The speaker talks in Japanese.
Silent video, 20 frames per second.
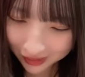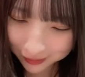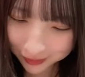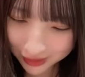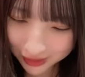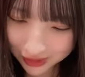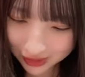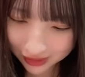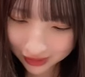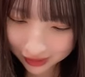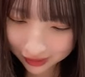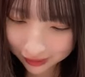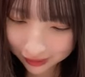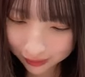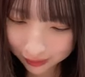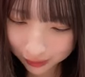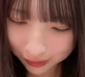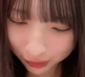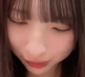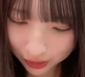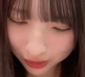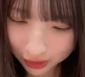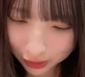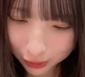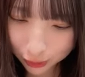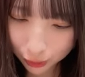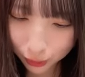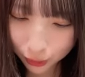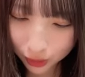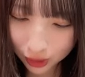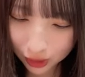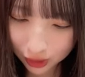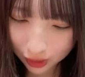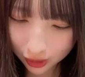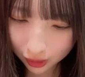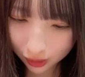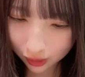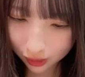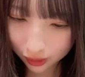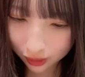えマジでもう貴重な
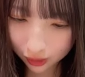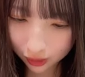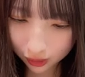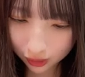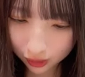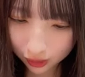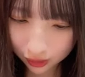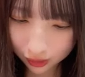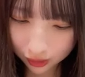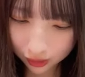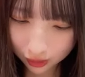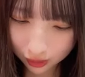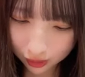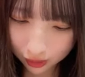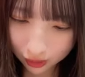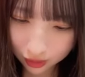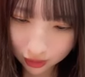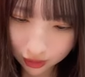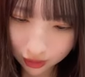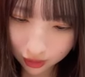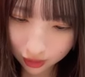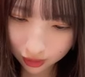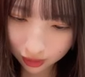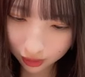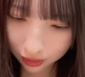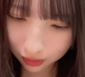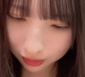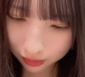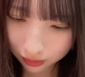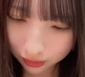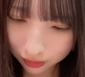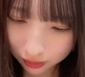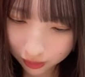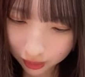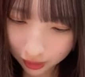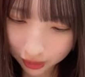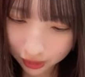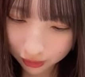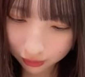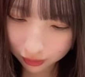やつなんだけど
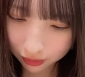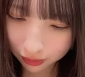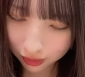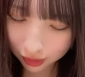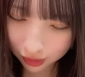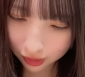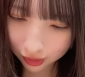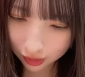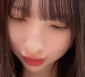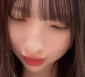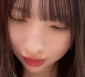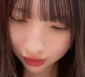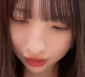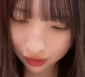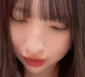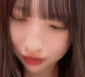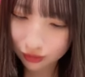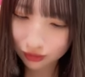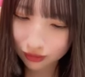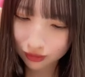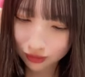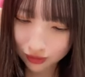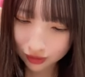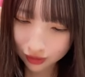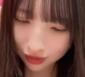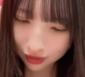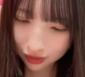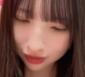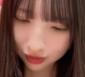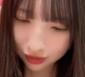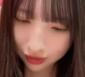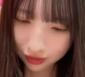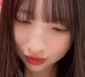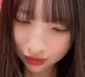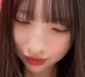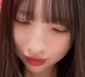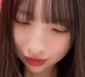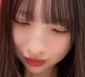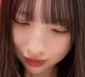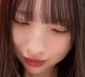ないでなないんだけど
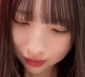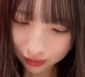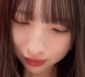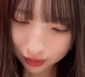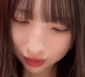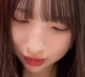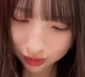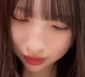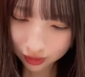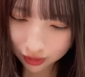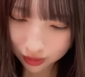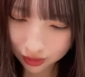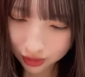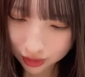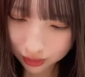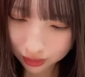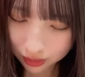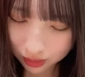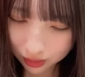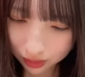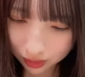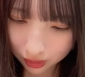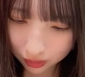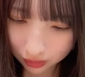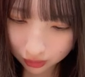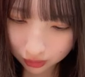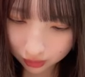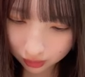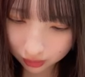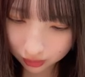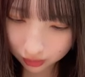そんな悲しいことある